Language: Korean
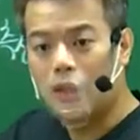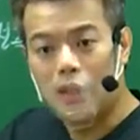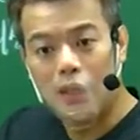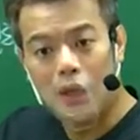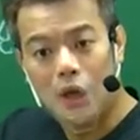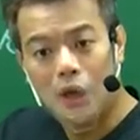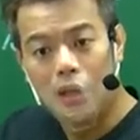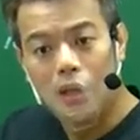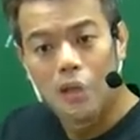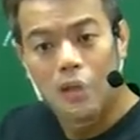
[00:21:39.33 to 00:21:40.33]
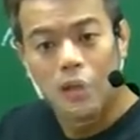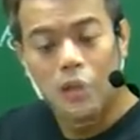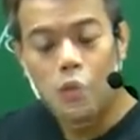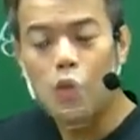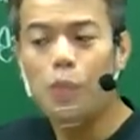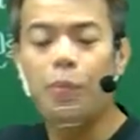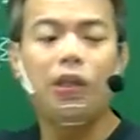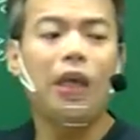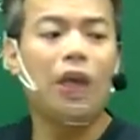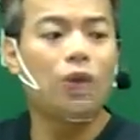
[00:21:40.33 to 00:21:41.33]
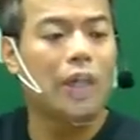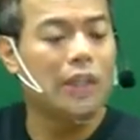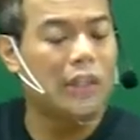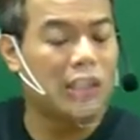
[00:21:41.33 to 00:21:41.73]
같대. 그거는 미래에 일어날 일이